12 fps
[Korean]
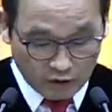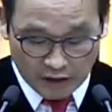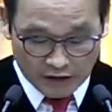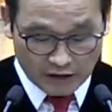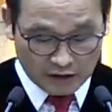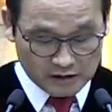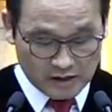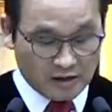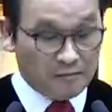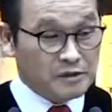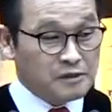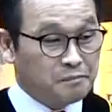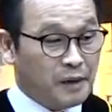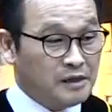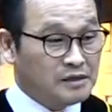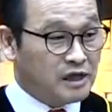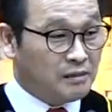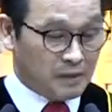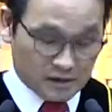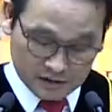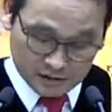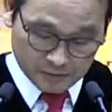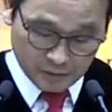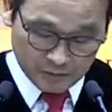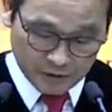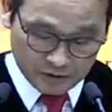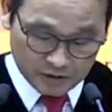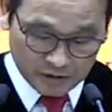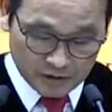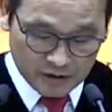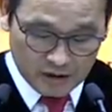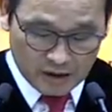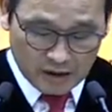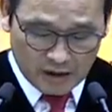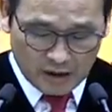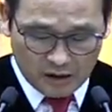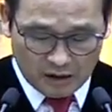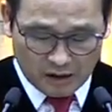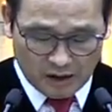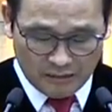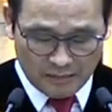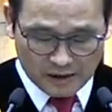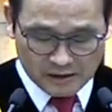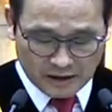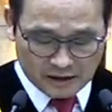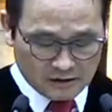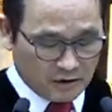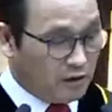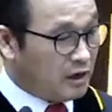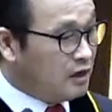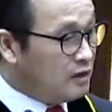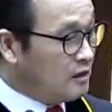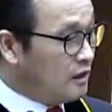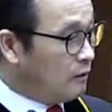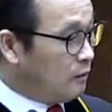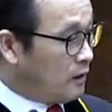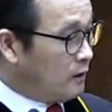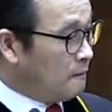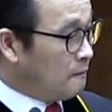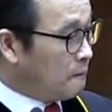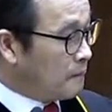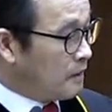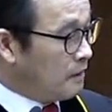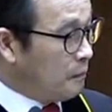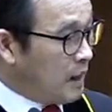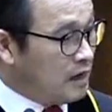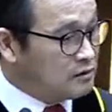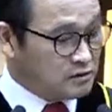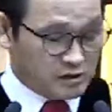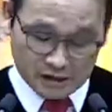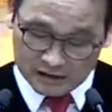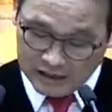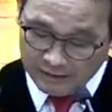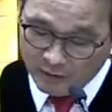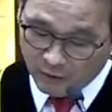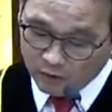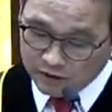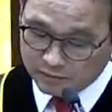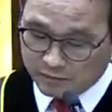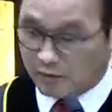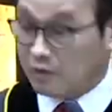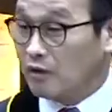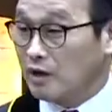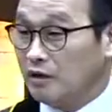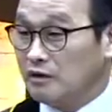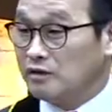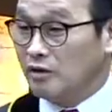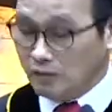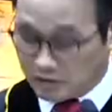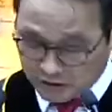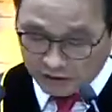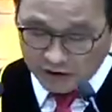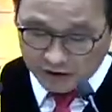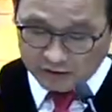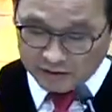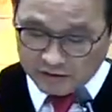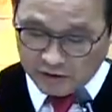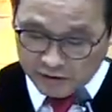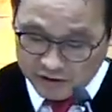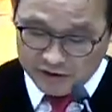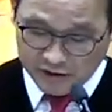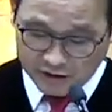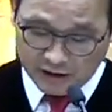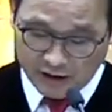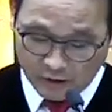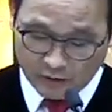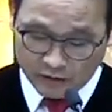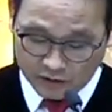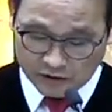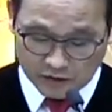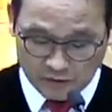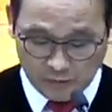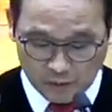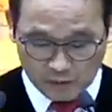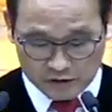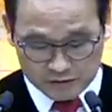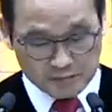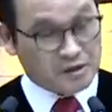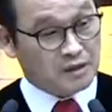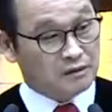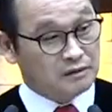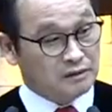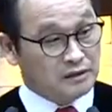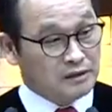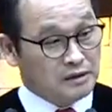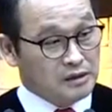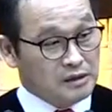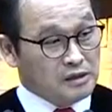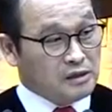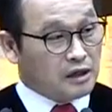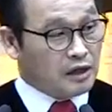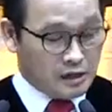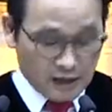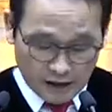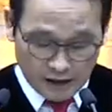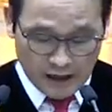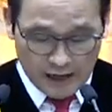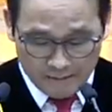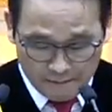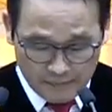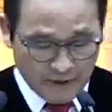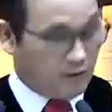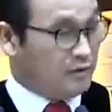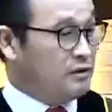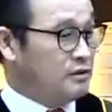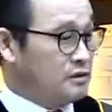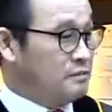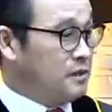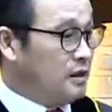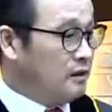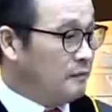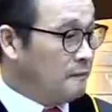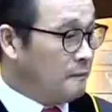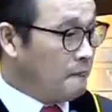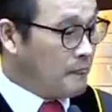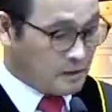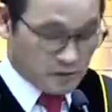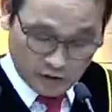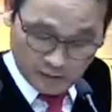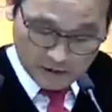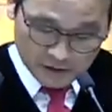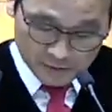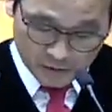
열왕기상 18장 말씀 보면 갈멜산에서 엘리야와 이 바알 선자 450명과의 영적인 전쟁을 하고 있는 것을 보고 있습니다. 엘리야가 한 명이었습니다. 성경 말씀